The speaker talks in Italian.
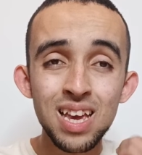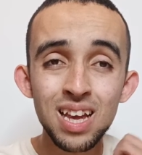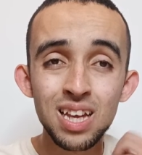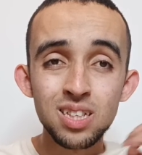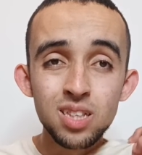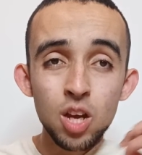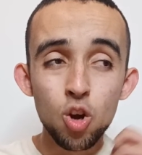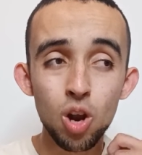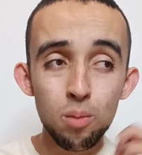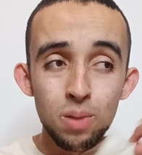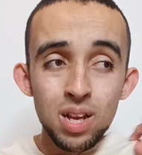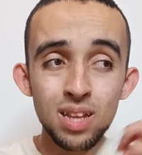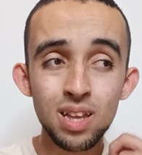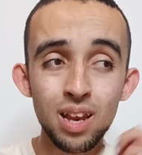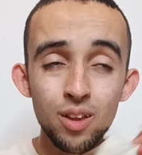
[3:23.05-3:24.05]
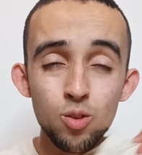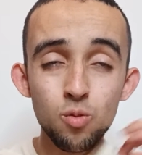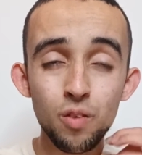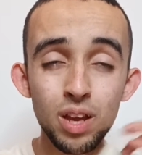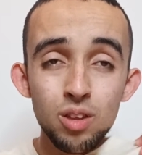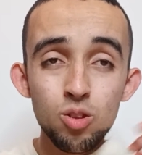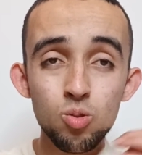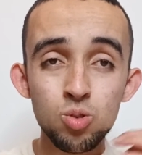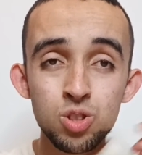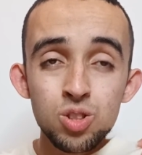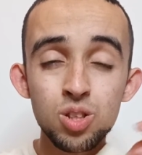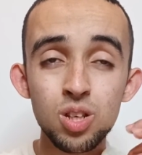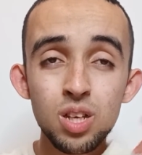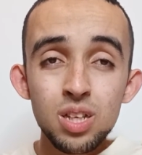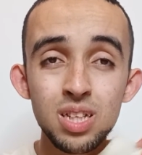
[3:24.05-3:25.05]
che stai con la maglia della
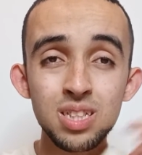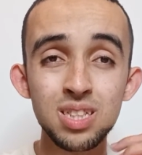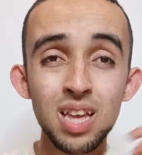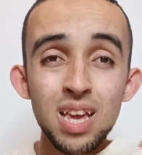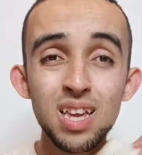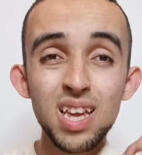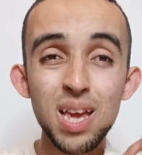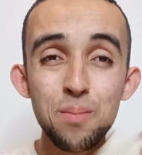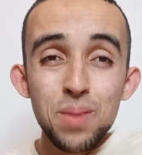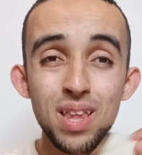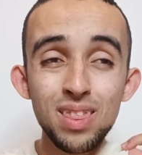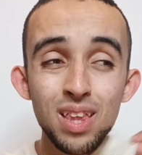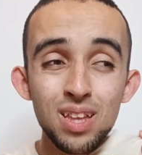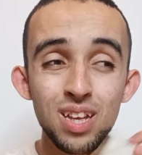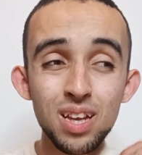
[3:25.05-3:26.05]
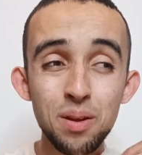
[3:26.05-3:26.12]
Juventus stai, e, mette,